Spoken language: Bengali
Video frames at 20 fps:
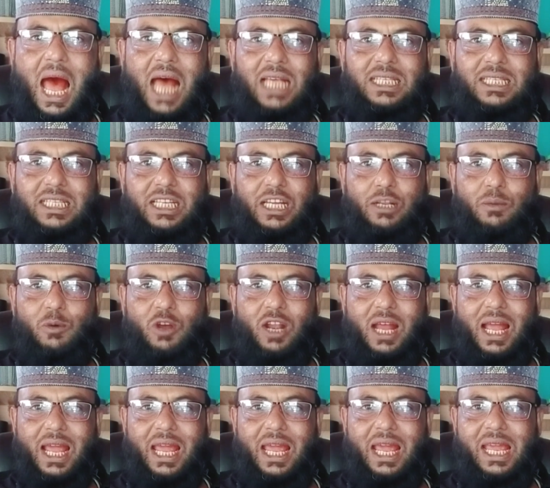আজকের
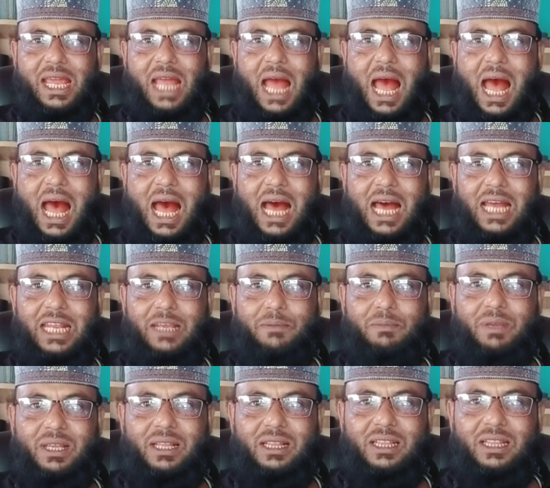বলা এই আহারি
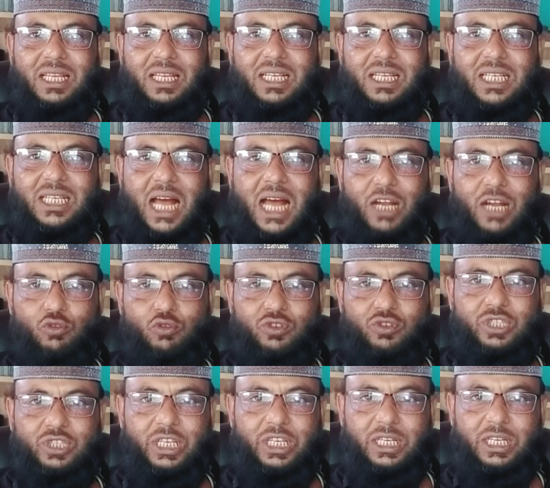বিনতে শাহরুখ
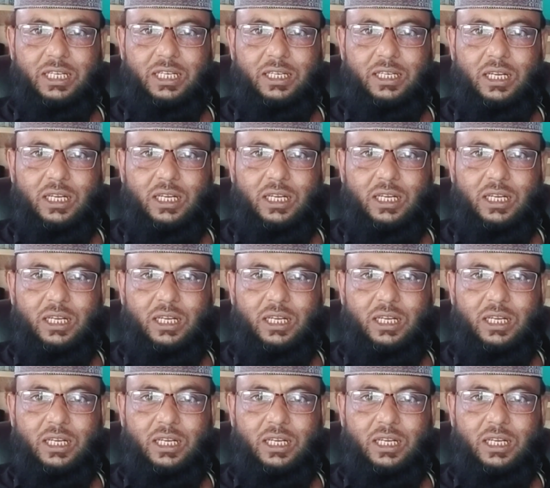জিন